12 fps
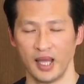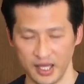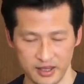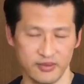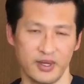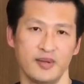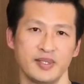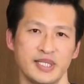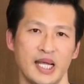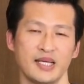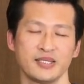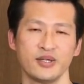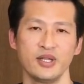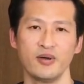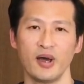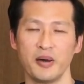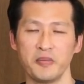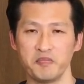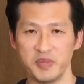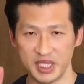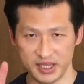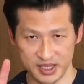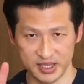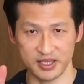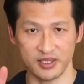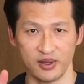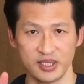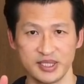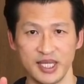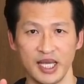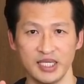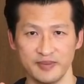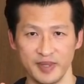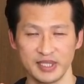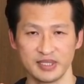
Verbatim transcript: はいわかりましたそれでは3つお伝えしま